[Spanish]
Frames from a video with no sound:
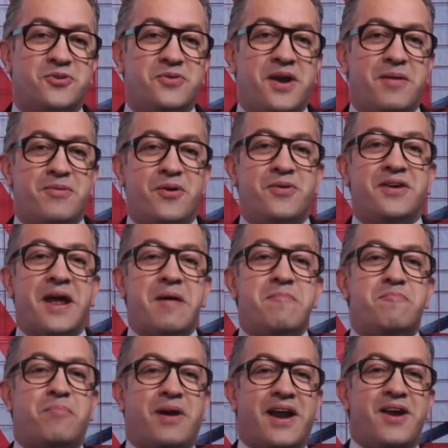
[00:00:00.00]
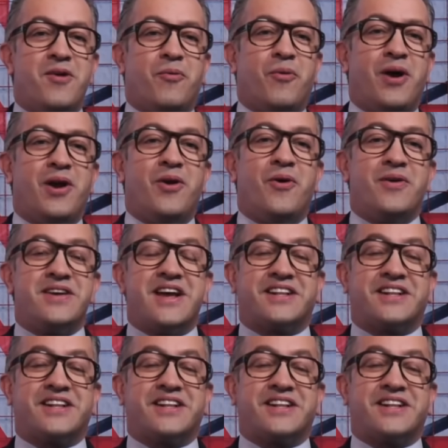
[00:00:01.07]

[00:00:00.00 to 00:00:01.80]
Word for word: un avión en pleno vuelo y